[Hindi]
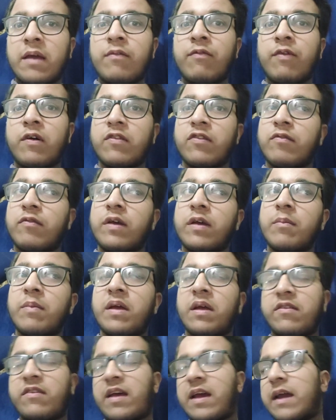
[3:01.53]
फर्स्ट वीक में
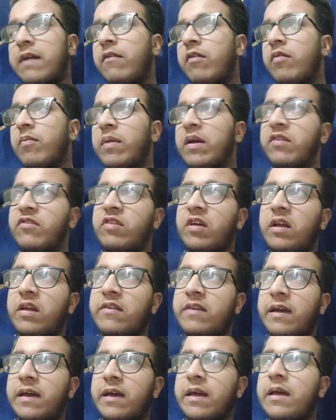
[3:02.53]
या सेकेंड वीक में इंशाल्लाह
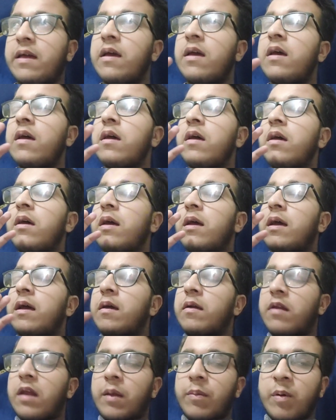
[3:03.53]
जाएगी
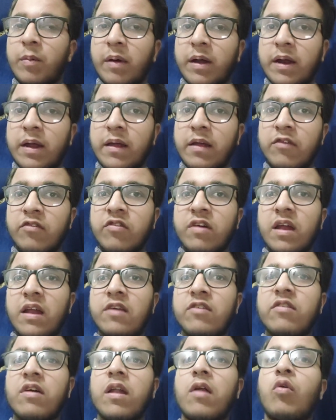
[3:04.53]
ट्रिप हमारी इनशाला
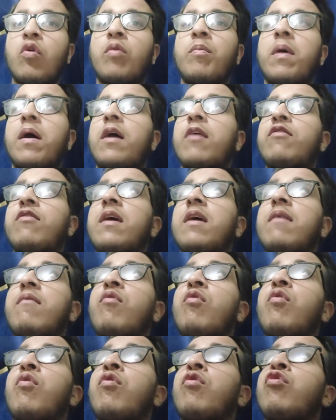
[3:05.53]
इनशाला और बाकी जो है
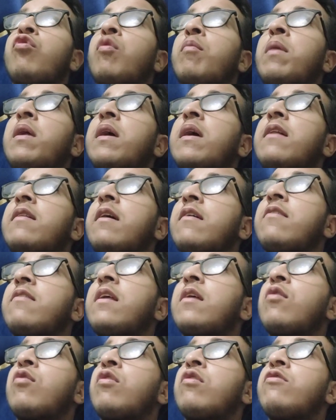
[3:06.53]
वो नवंबर के दस
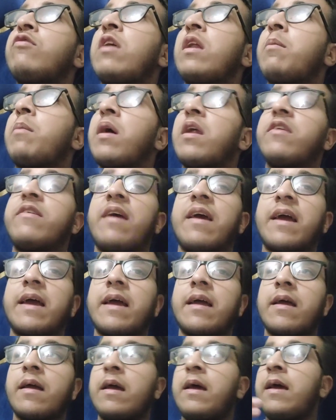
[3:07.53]
तारीख को इनशाला हमारे
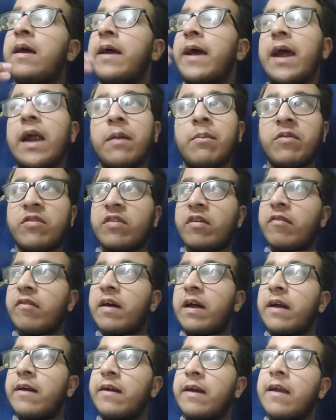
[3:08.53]
जाएंगे एडमिशन
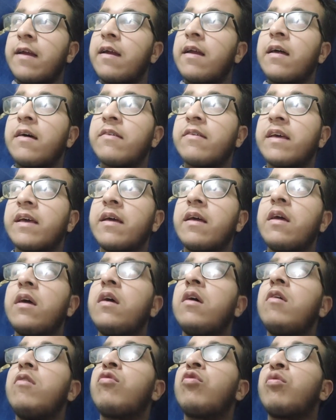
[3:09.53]
वगैरह टेंथ क्लास के
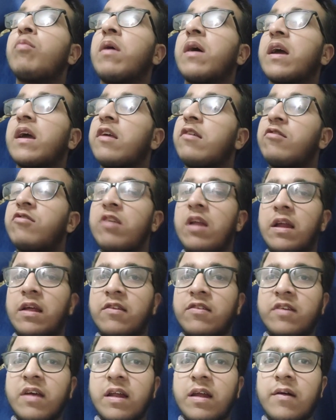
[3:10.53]
तो बाकी इनशाला
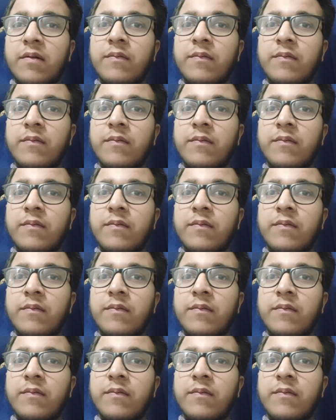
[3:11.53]
इनशाला